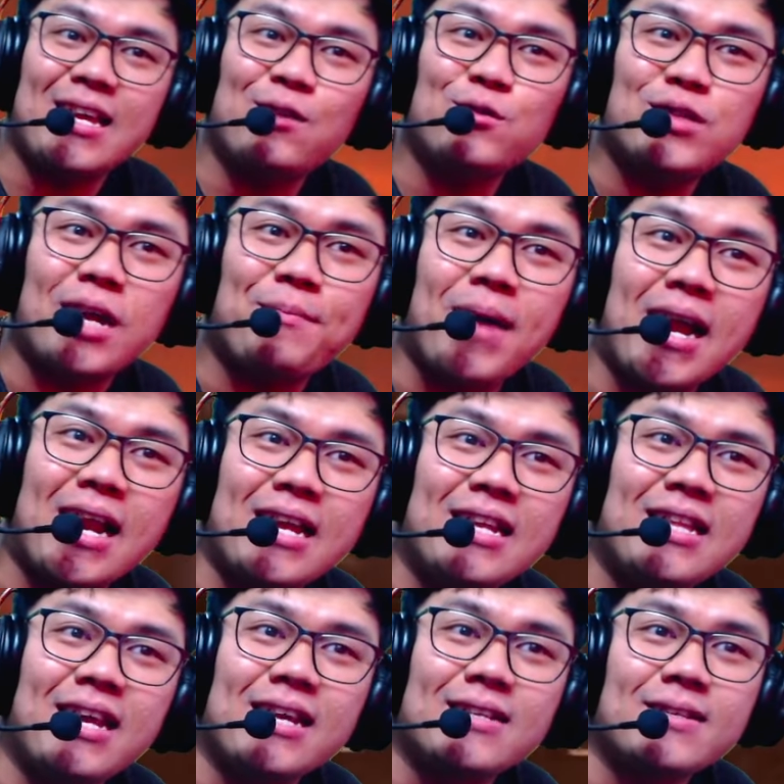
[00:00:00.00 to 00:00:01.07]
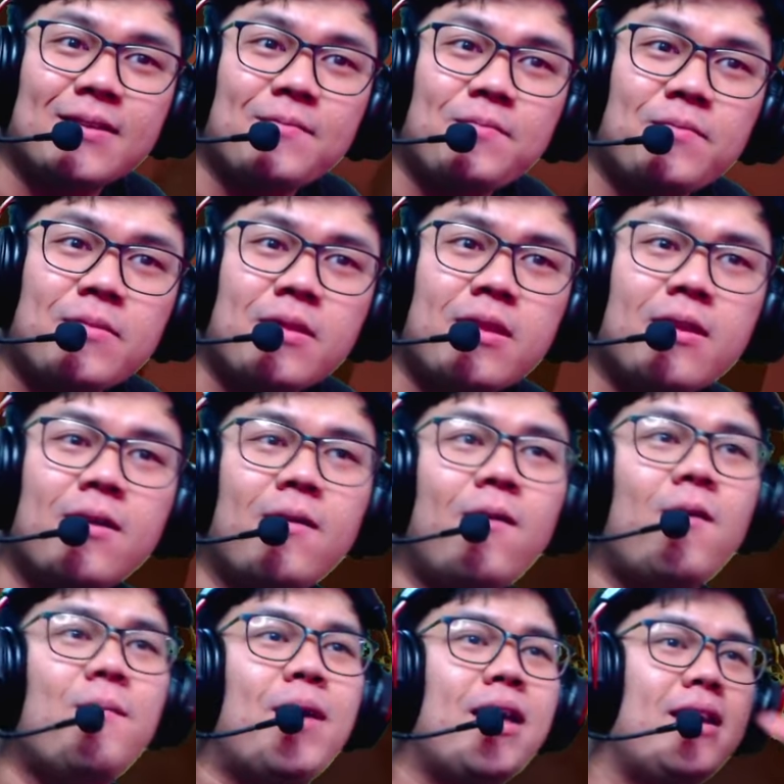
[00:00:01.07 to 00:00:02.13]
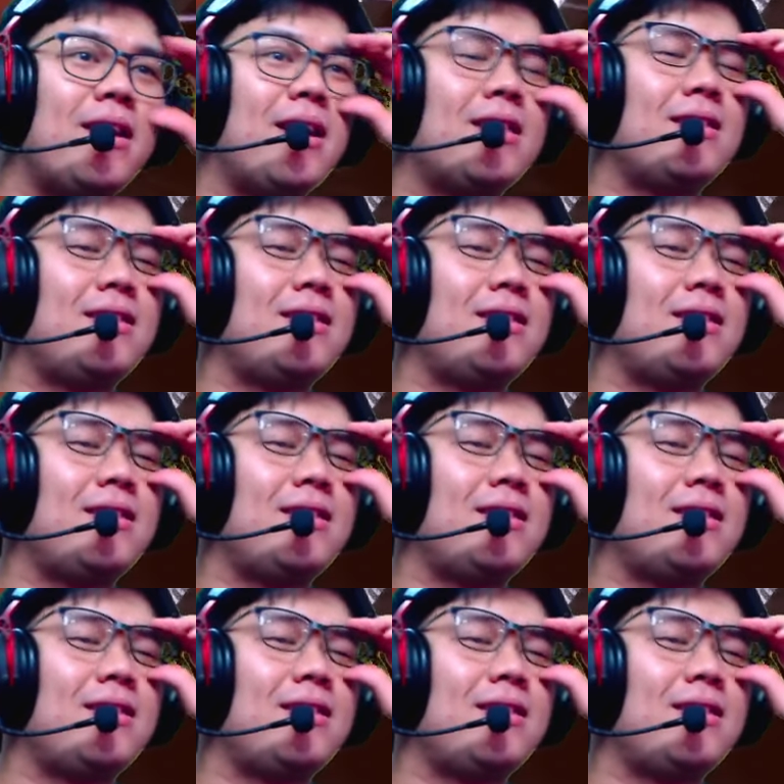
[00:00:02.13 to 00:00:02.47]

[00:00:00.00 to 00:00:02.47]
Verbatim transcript: rusak parah gini guys oh my god